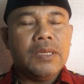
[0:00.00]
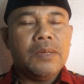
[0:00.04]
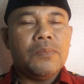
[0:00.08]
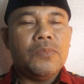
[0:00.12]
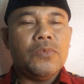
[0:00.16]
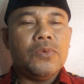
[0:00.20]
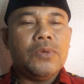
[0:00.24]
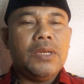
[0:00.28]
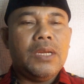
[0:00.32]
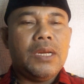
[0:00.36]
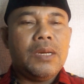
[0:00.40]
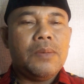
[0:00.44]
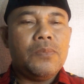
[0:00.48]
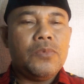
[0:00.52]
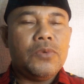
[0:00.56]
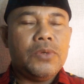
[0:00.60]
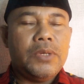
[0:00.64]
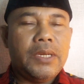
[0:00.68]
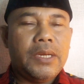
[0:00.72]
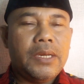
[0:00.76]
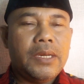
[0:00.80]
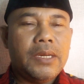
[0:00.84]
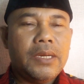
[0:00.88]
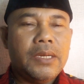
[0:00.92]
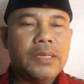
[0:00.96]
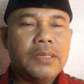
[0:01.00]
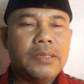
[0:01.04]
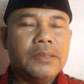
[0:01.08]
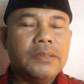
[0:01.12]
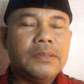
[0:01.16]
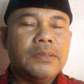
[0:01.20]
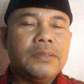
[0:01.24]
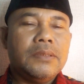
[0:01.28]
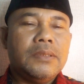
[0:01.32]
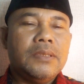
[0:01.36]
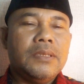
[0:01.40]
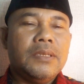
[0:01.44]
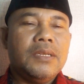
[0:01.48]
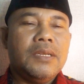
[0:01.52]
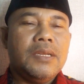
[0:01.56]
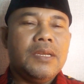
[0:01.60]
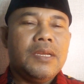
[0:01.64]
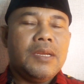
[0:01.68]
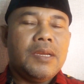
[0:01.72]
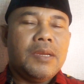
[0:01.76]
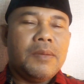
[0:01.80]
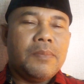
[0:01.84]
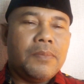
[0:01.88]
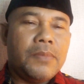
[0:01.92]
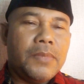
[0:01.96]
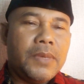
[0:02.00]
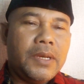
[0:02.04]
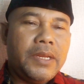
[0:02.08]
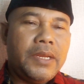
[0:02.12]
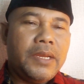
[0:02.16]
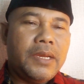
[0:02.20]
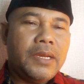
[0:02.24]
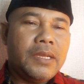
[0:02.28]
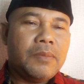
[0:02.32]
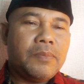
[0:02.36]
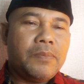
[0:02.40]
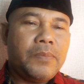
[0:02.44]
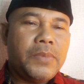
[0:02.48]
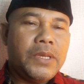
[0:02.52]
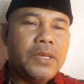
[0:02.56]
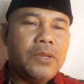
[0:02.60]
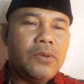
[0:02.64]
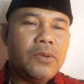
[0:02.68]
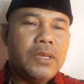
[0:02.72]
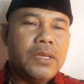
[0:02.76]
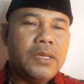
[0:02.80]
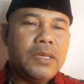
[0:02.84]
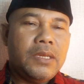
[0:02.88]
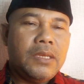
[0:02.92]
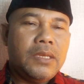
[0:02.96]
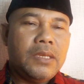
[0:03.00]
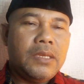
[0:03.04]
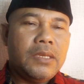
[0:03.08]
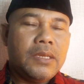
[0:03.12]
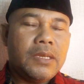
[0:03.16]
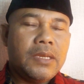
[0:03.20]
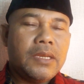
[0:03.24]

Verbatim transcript: mudah-mudahan melihat video ini